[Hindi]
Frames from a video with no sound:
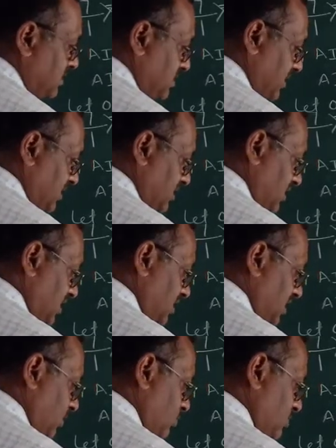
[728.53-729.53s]
सिक्सटीन
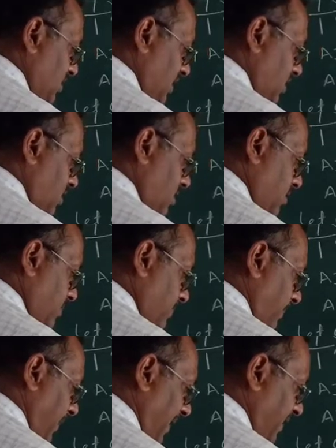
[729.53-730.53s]
थाउजेंड
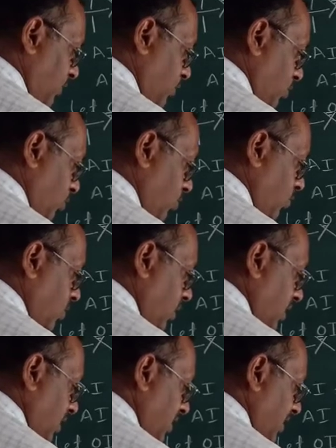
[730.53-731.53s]
बाई टू
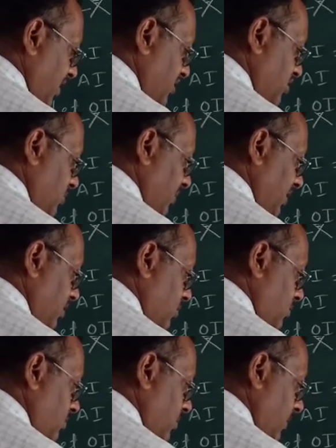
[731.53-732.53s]
इज इक्वल टू